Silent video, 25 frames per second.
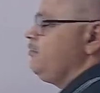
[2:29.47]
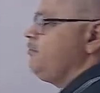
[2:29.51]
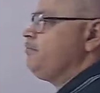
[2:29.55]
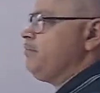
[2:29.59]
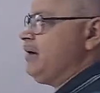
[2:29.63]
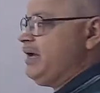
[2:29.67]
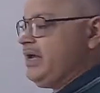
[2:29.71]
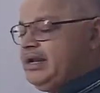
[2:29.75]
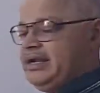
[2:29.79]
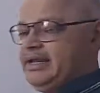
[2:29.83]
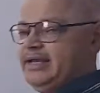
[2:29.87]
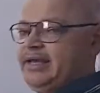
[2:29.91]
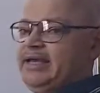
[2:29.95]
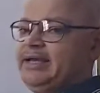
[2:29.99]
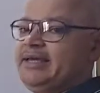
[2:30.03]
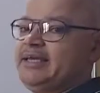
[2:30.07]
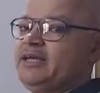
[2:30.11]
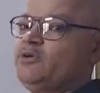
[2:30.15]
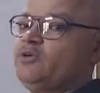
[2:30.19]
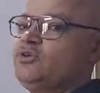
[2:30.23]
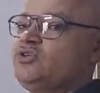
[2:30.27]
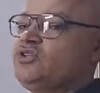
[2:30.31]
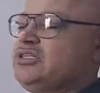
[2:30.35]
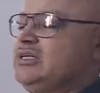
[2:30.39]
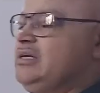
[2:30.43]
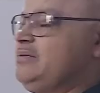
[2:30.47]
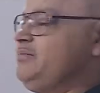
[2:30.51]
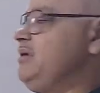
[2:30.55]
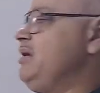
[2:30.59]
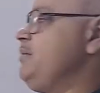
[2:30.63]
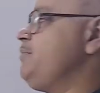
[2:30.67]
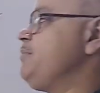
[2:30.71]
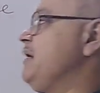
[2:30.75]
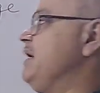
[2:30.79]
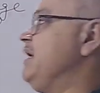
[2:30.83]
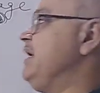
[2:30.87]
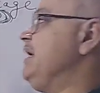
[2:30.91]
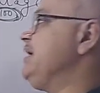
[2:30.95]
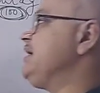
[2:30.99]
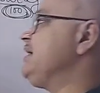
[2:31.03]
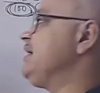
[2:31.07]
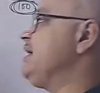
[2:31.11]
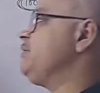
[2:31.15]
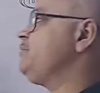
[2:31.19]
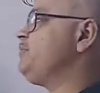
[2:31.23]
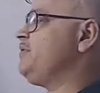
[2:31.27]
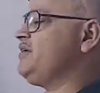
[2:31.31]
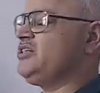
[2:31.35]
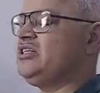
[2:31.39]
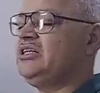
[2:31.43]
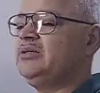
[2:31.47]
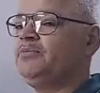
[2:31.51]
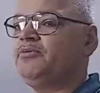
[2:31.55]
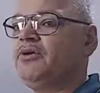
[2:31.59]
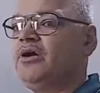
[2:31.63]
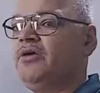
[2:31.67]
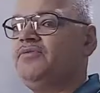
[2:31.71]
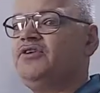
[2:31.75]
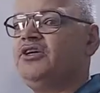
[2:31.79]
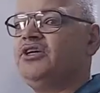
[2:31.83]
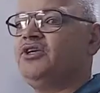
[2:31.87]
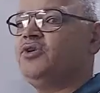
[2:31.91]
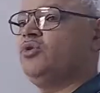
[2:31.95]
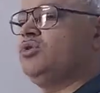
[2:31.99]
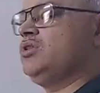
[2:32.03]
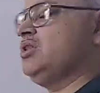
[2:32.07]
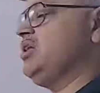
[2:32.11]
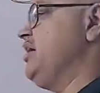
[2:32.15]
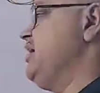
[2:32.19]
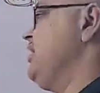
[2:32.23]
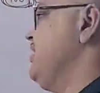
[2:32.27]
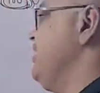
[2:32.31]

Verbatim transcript: पहले एक ही क्वेश्चन में पहले टेन परसेंट प्रॉफिट होता